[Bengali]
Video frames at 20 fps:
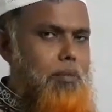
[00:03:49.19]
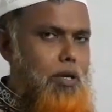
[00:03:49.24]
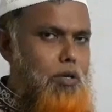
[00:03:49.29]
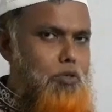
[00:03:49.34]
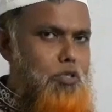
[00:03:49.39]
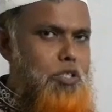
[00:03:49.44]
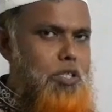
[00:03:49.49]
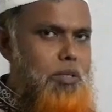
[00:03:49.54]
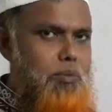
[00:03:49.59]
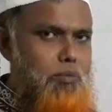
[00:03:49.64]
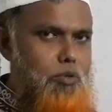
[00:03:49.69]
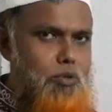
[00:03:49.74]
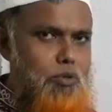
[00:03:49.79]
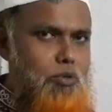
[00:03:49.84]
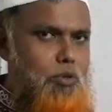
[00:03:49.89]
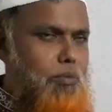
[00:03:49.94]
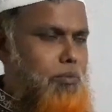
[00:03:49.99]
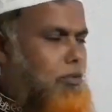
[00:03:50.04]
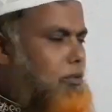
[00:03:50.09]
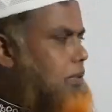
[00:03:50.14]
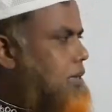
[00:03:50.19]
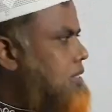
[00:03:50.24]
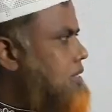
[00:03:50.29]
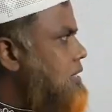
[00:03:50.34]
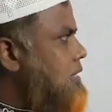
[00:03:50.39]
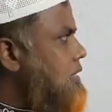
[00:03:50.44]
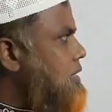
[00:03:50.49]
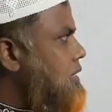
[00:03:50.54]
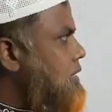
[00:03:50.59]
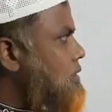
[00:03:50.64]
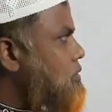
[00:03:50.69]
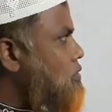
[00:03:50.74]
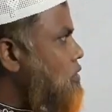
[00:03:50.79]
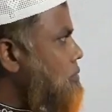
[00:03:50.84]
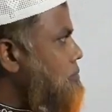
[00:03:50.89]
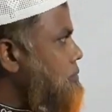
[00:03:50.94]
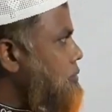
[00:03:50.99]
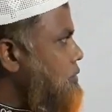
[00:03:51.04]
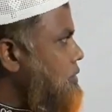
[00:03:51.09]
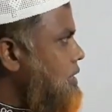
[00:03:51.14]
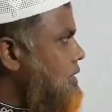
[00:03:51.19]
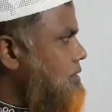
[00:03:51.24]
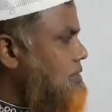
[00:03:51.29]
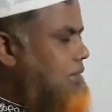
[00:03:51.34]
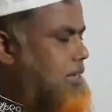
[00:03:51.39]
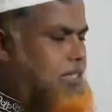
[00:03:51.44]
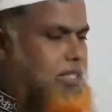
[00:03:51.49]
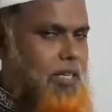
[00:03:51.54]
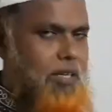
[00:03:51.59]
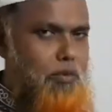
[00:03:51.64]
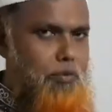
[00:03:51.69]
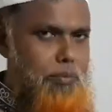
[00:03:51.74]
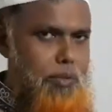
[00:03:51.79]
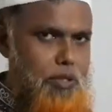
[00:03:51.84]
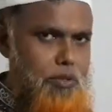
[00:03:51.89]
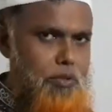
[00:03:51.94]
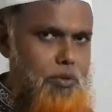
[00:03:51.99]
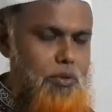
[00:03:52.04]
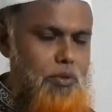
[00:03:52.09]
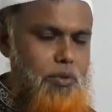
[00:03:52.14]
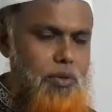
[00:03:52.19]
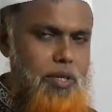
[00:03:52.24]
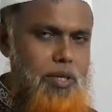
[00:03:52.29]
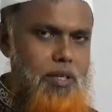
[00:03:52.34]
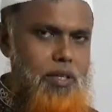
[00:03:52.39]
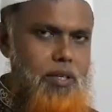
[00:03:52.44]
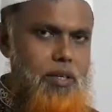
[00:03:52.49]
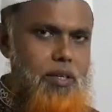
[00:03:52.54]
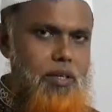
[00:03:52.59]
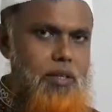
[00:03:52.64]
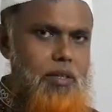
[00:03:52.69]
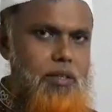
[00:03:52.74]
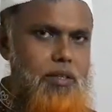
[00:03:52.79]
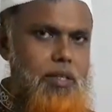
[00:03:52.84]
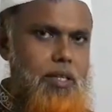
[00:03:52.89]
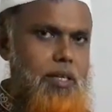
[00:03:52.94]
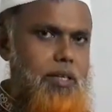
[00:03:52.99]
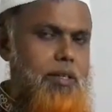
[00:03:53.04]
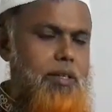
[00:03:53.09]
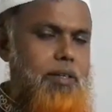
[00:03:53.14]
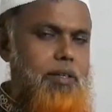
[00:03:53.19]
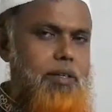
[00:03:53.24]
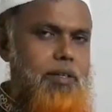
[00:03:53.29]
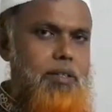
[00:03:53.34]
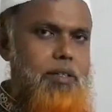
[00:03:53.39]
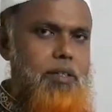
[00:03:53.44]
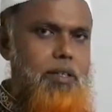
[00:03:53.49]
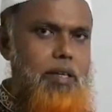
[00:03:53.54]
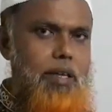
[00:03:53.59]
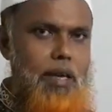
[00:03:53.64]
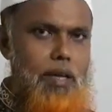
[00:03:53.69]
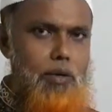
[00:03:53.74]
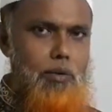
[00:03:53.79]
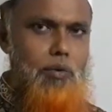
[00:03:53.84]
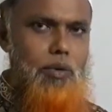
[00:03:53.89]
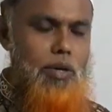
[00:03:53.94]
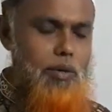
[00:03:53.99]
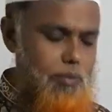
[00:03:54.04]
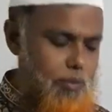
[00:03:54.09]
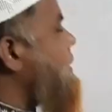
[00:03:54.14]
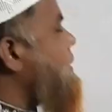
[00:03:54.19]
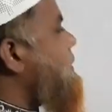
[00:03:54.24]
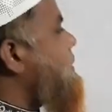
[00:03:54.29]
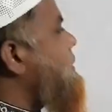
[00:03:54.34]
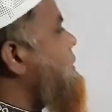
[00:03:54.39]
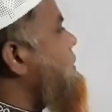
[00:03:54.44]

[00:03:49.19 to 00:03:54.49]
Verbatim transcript: মানুষের বোধগম্য ভাষাকে কম্পিউটারের ভাষায় রূপান্তর করে তাকে অ্যানকোডার বলে